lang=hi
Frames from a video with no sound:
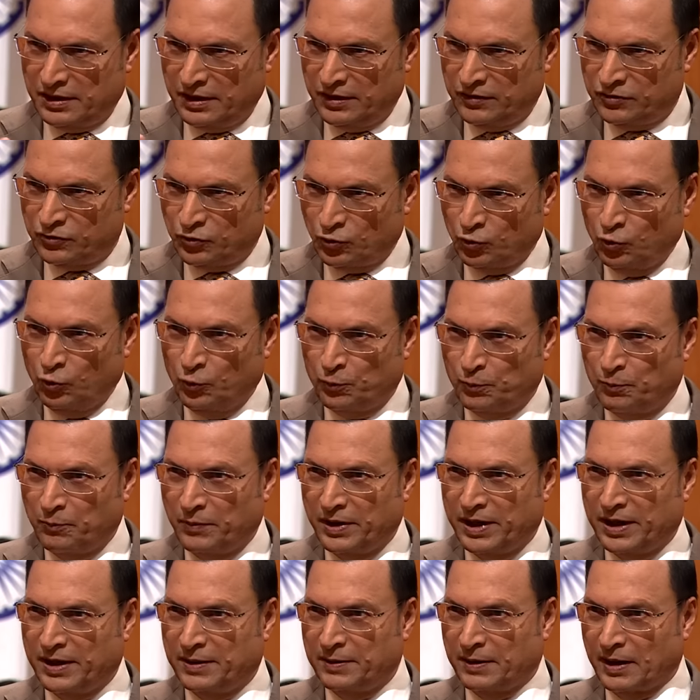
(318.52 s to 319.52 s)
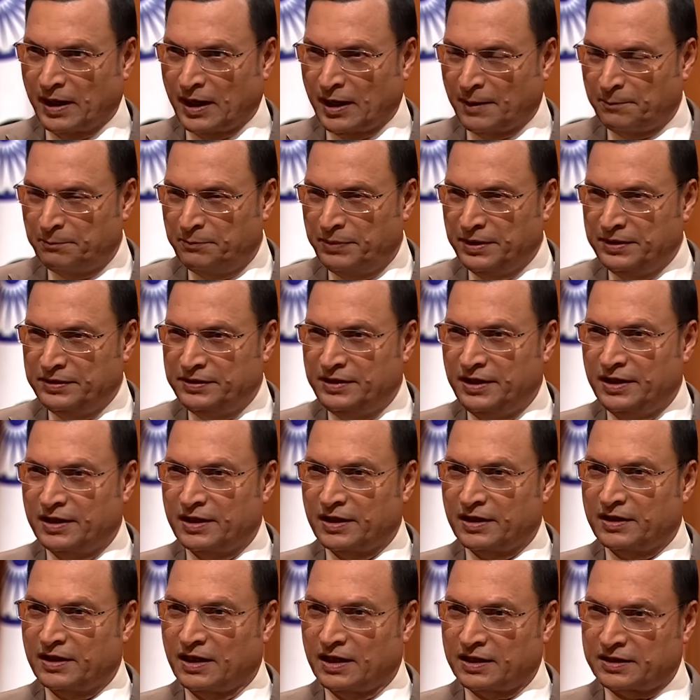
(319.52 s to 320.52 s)
इस रूप में आप बिंदी
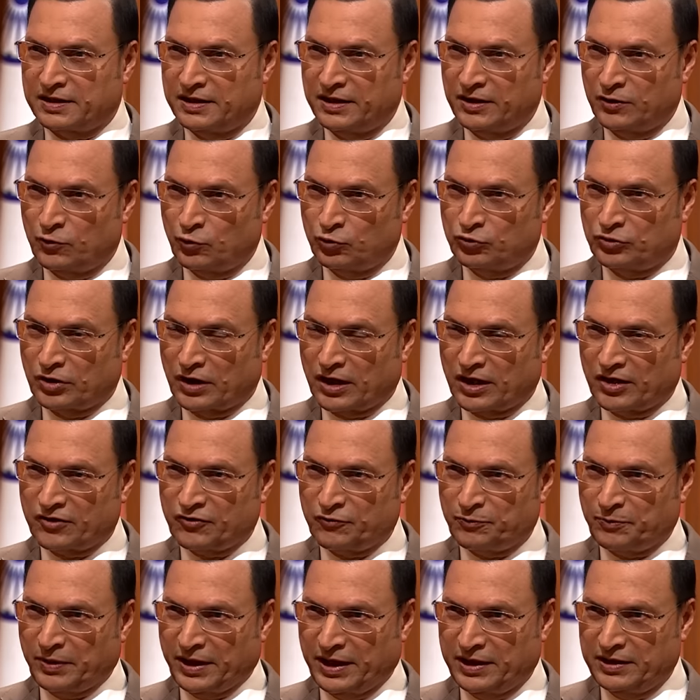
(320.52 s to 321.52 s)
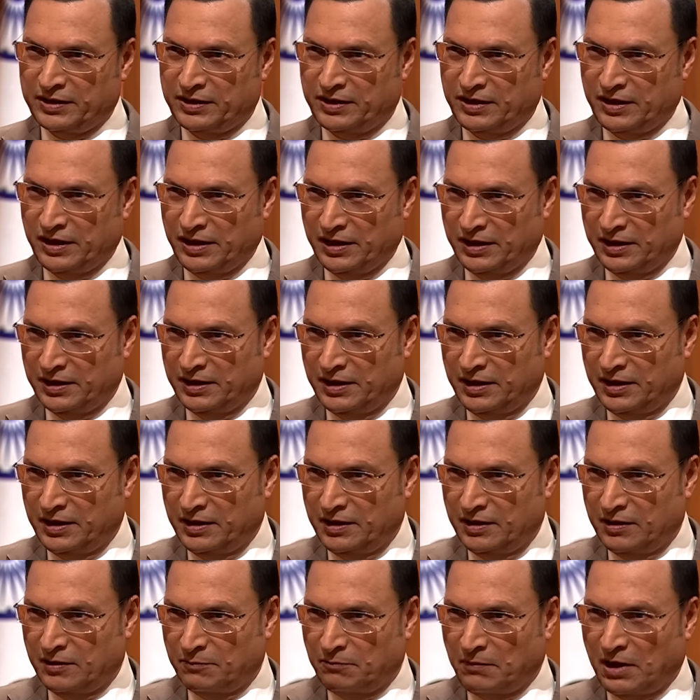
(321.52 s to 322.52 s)
लगा के रुद्राक्ष पहन के
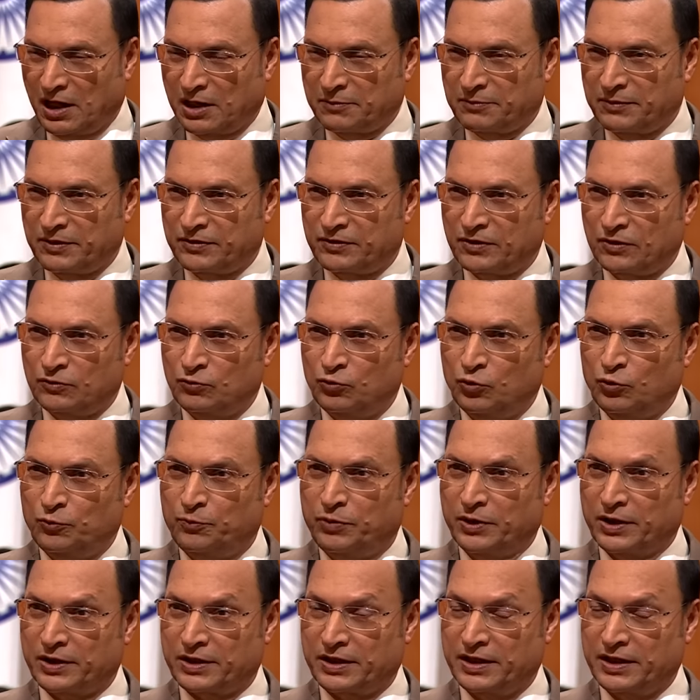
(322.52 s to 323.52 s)
मांग में सिंदूर भर